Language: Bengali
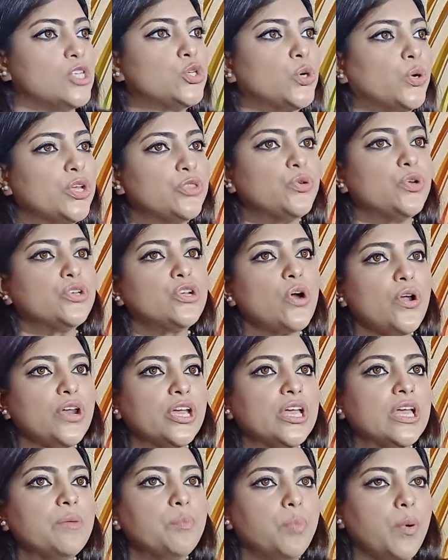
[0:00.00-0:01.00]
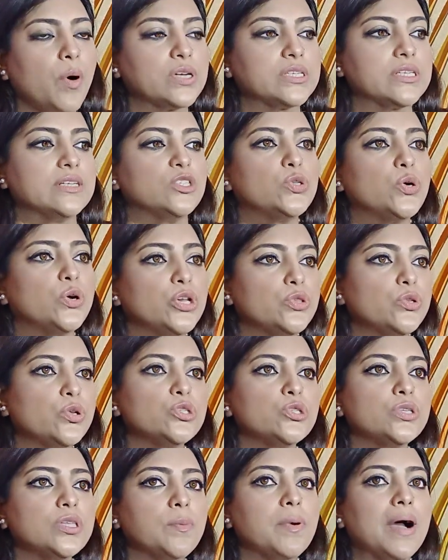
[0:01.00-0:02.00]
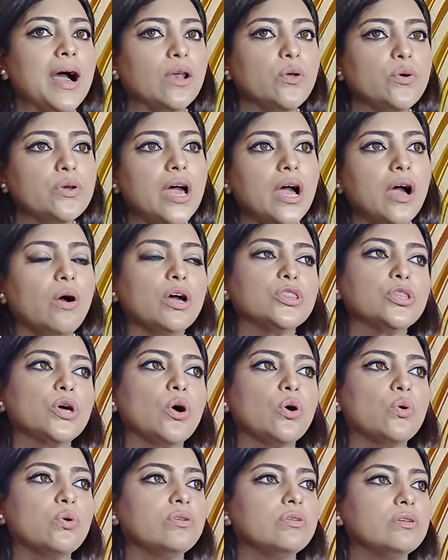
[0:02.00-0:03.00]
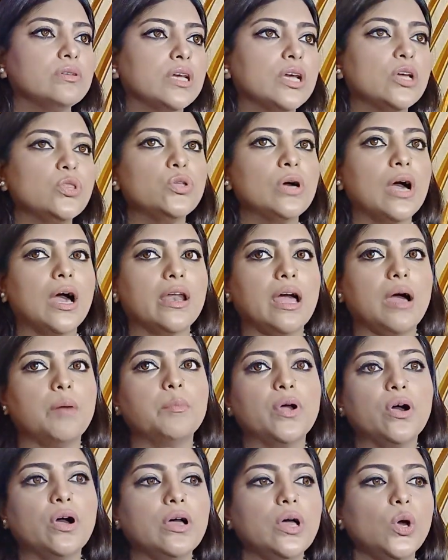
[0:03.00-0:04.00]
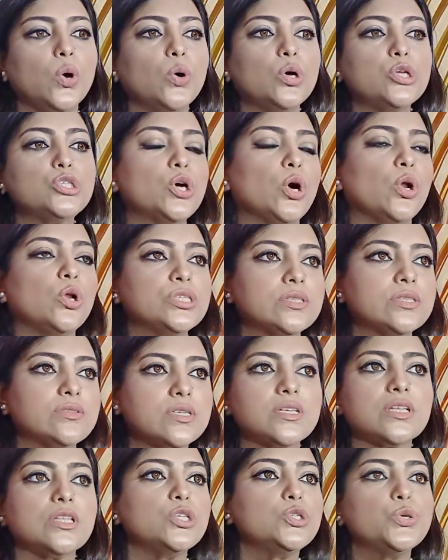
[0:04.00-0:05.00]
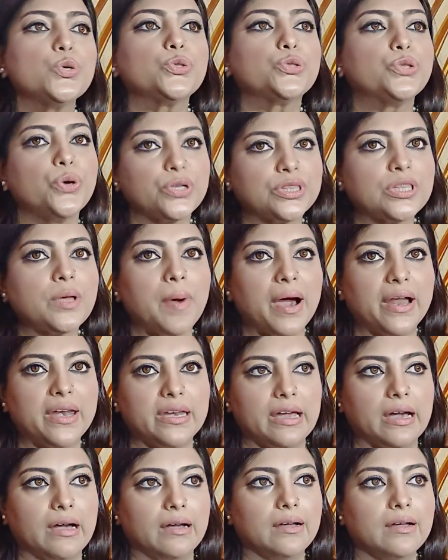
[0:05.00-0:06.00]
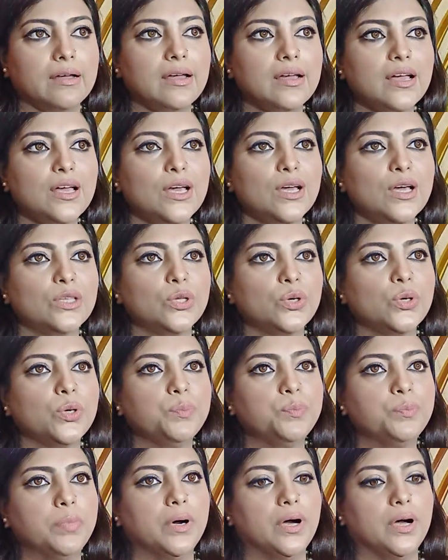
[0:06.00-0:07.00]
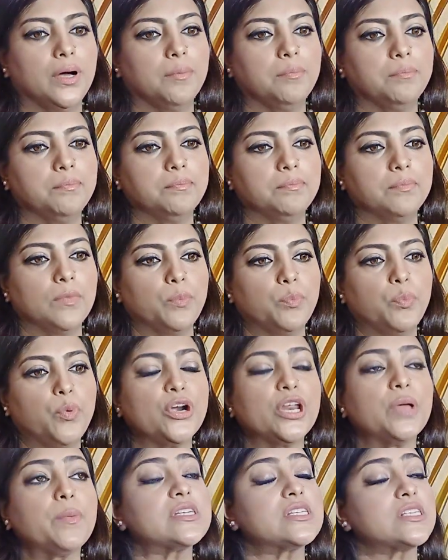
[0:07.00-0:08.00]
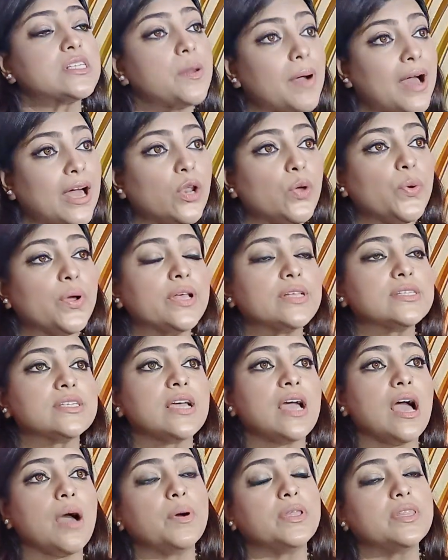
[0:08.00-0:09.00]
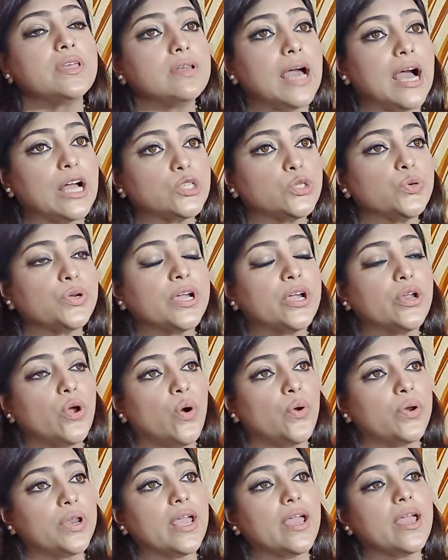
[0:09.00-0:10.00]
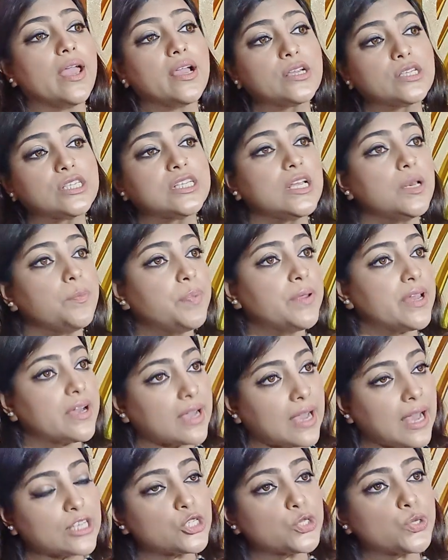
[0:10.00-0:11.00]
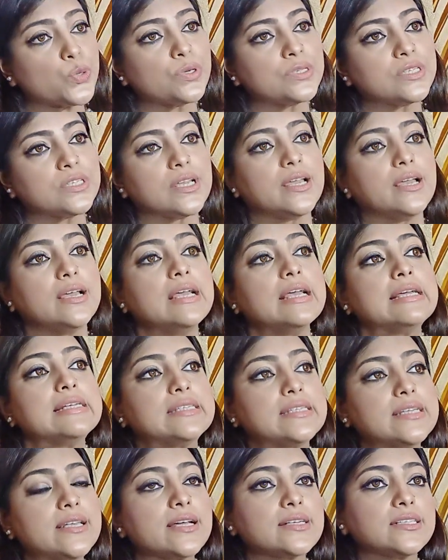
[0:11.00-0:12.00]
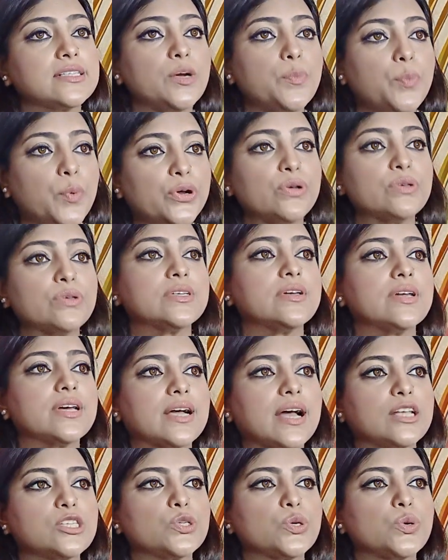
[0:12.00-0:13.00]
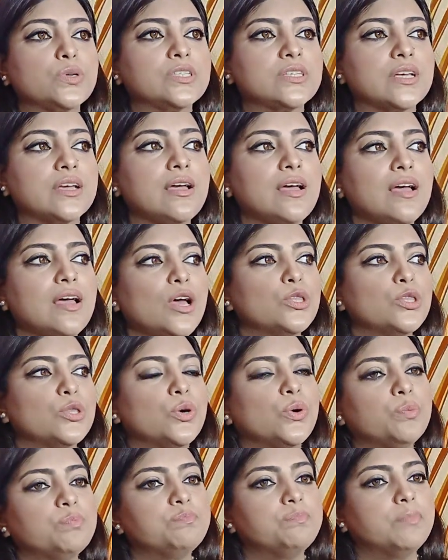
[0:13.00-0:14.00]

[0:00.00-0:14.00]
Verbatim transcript: চরিত্রটা অনেক ইম্পর্টেন্ট চরিত্র যদি ভালো না হয় তখন কিন্তু আর আমরা ওই চলচ্চিত্রের সাথে যুক্ত হতে পারি না তো পরিবেশটা ভালো হয়েছে আমাদের নাটকের অনেক শিল্পীরা কাজ করছে ডিরেক্টর প্রডিউসাররা কাজ করছে তো